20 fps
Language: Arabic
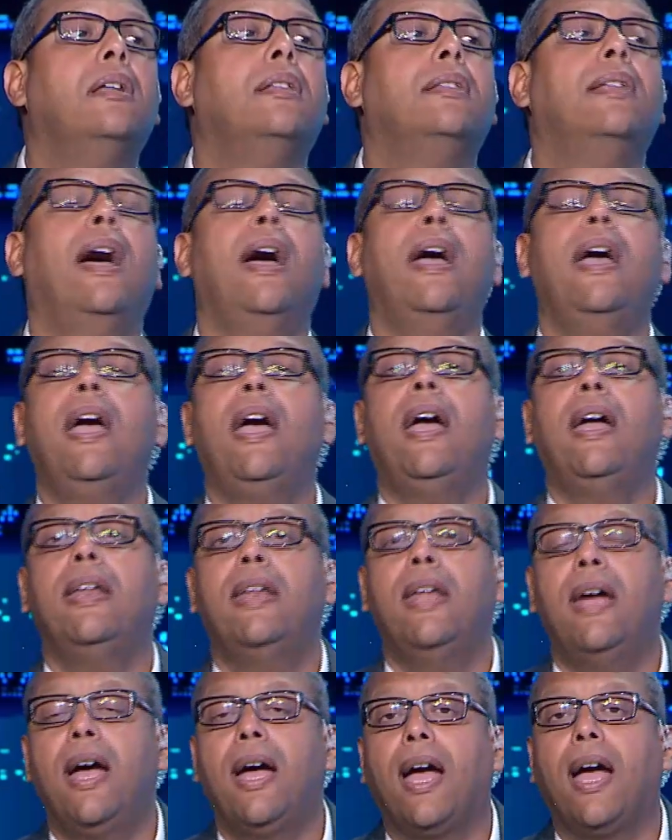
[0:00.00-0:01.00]
ده
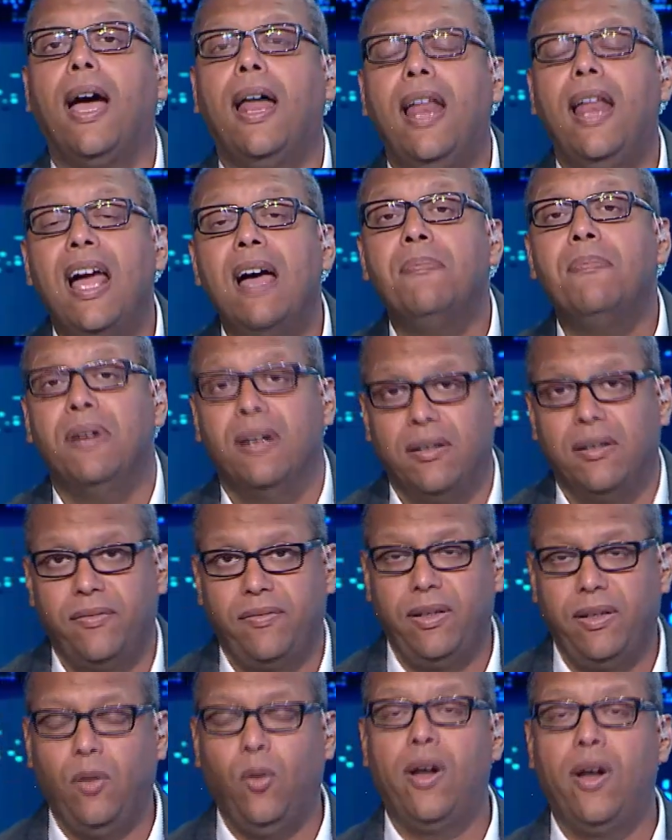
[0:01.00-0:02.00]
احنا غلابه
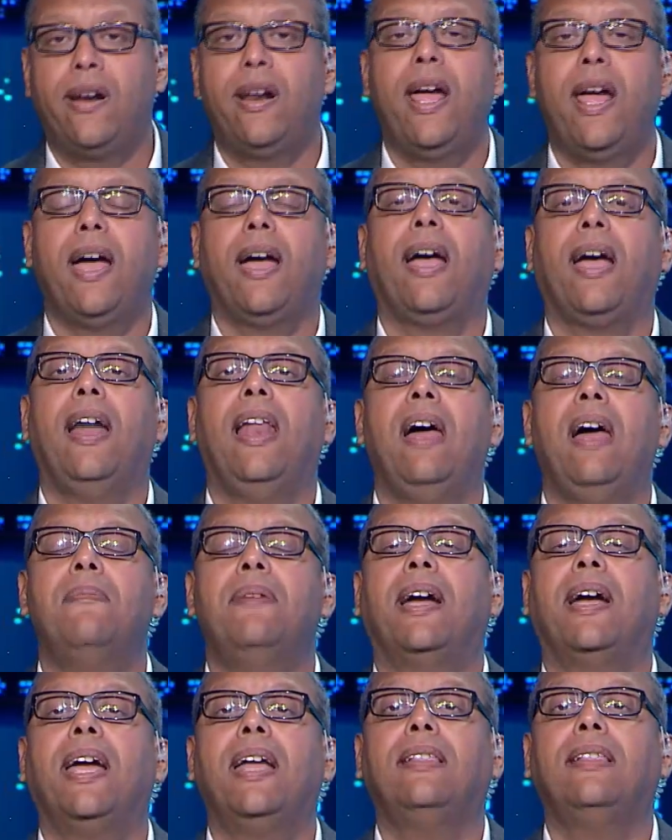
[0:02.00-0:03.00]
في الوراق
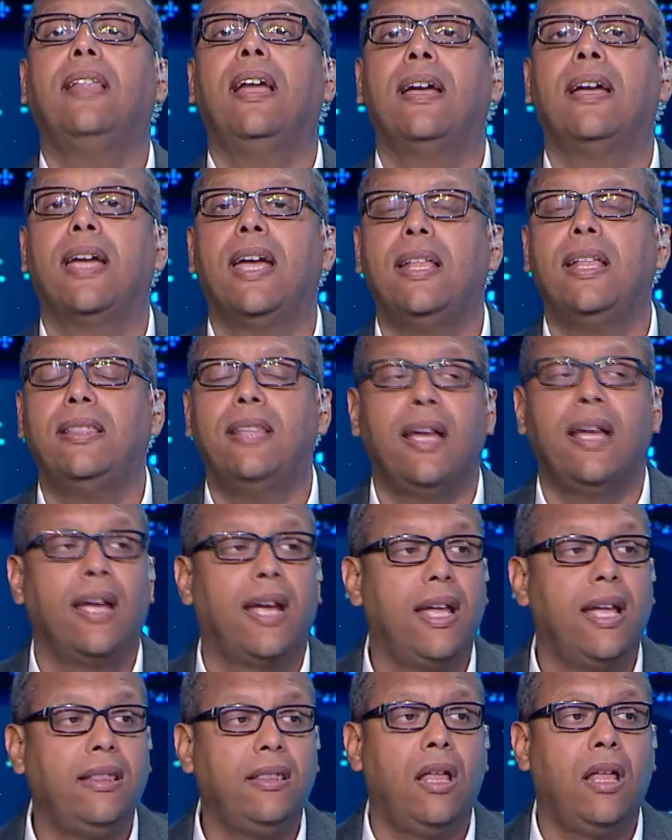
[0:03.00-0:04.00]
غلابه جدا جدا
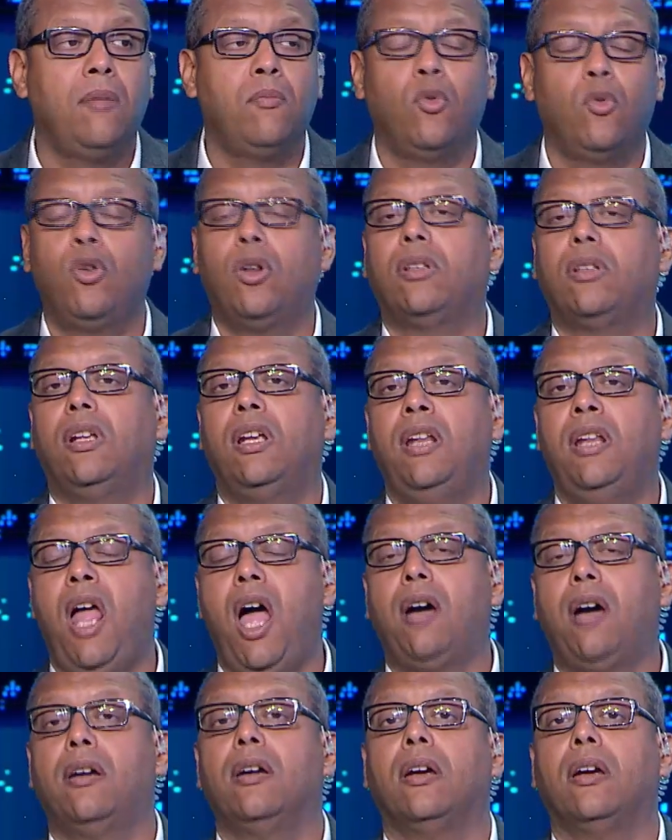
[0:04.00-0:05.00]
جدا مناضلين
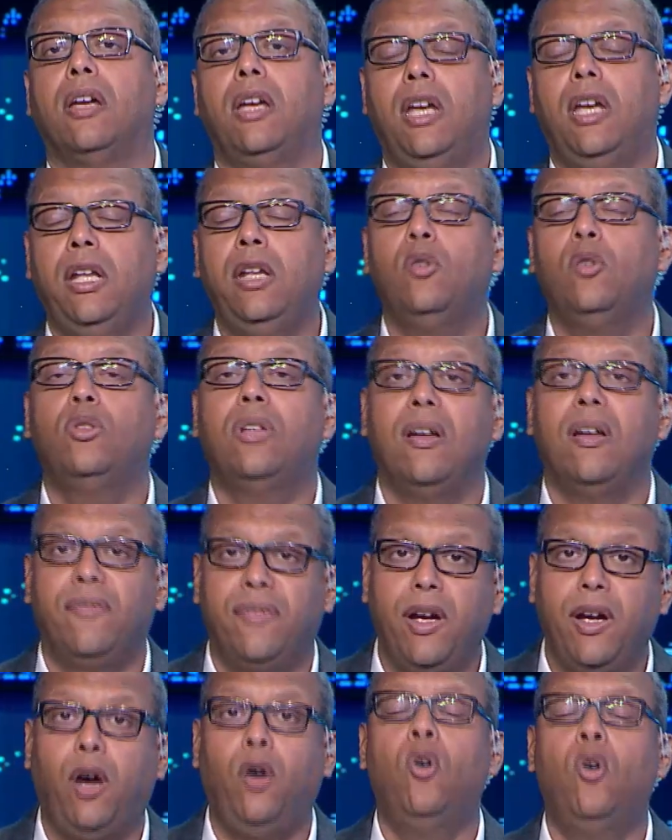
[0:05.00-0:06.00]
حقيقيين
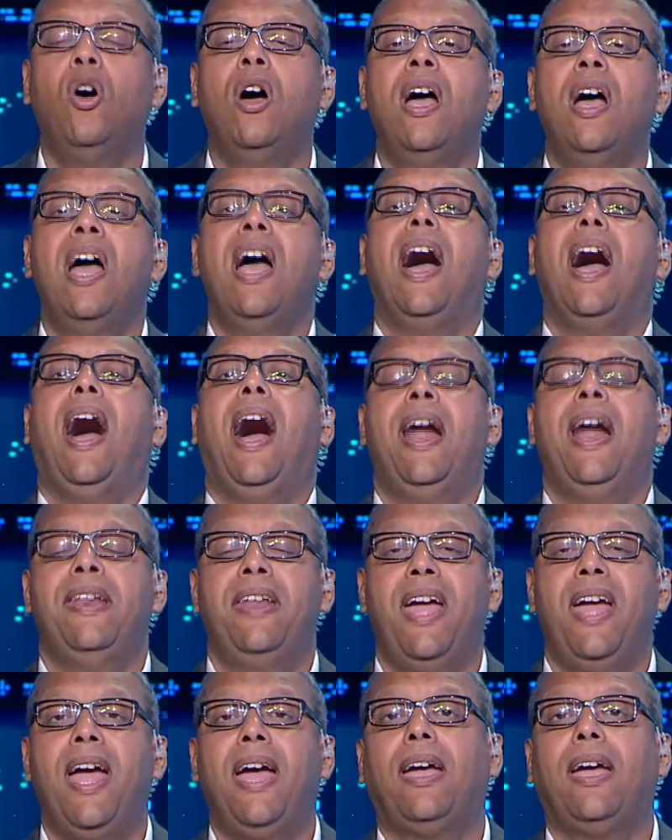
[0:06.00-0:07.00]
يدافعوا عن
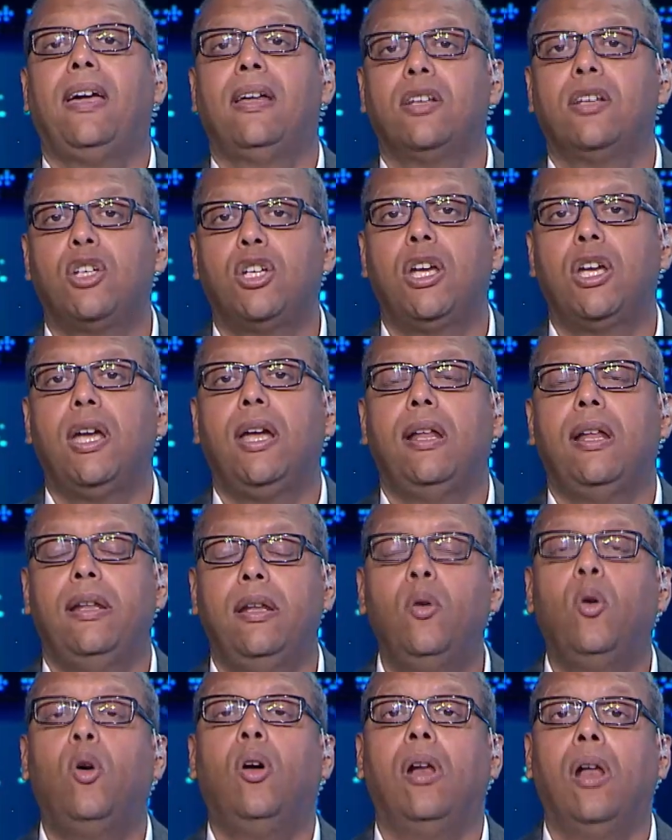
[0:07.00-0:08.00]
اخر شيء
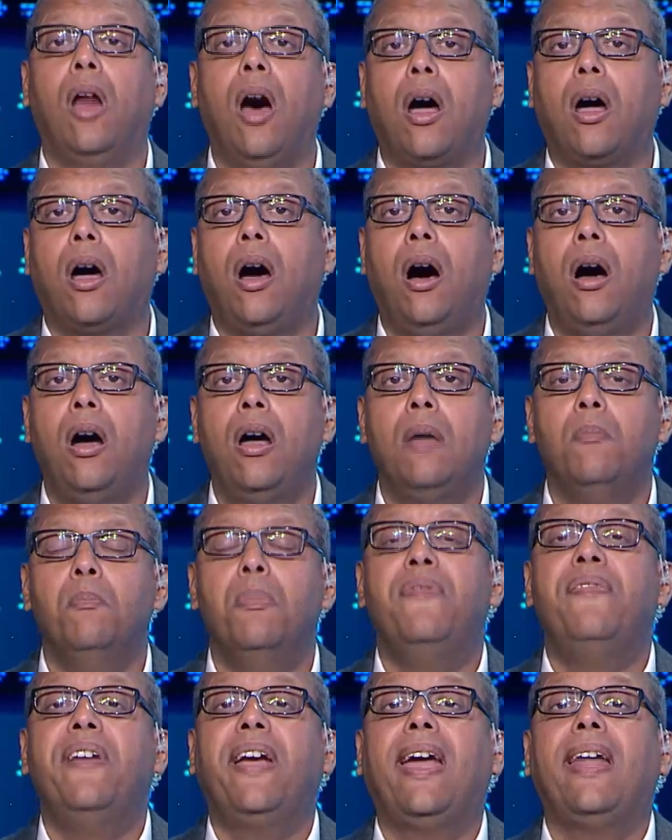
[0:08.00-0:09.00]
له علاقه
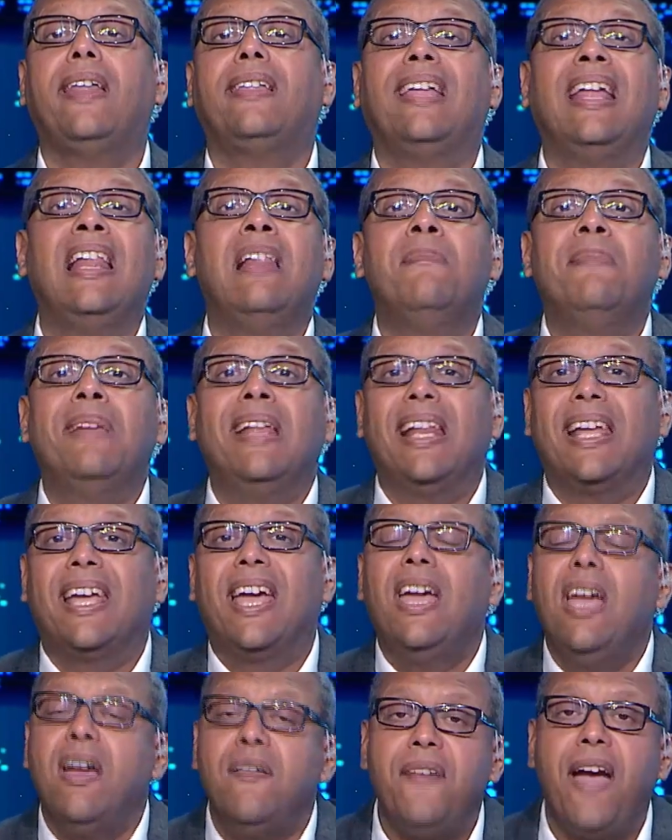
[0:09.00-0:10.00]
بفكره
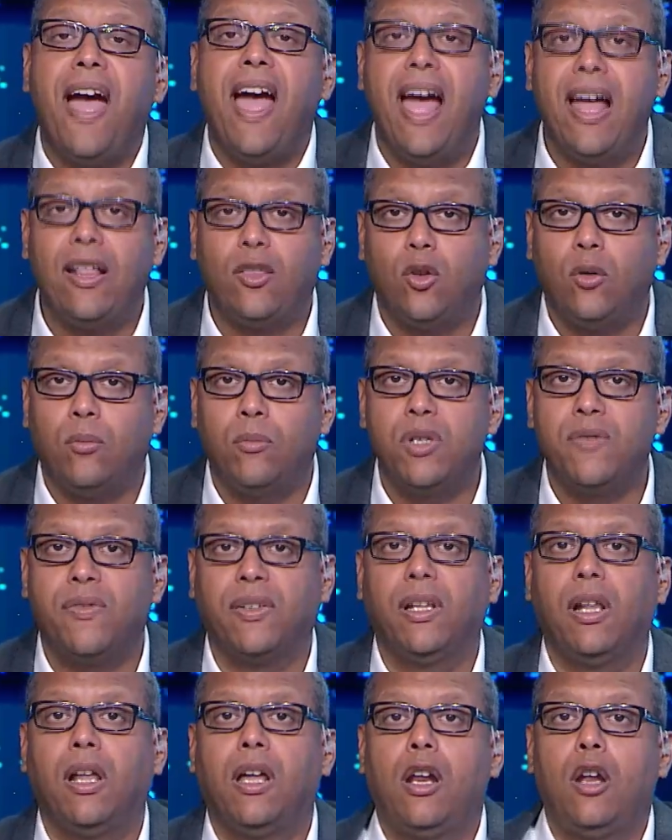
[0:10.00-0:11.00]
الملكيه في حياتهم مش
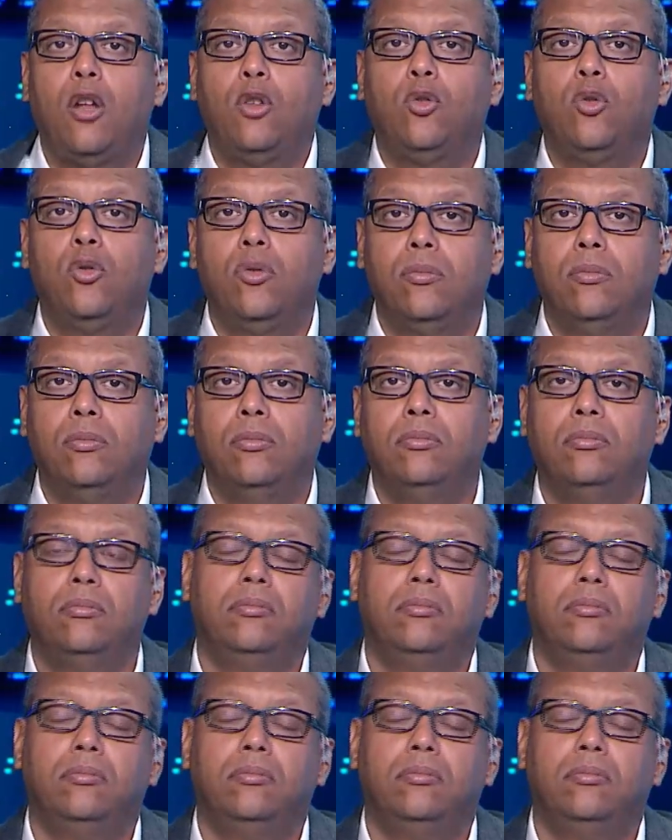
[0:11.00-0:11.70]
فاضل غير الهدوم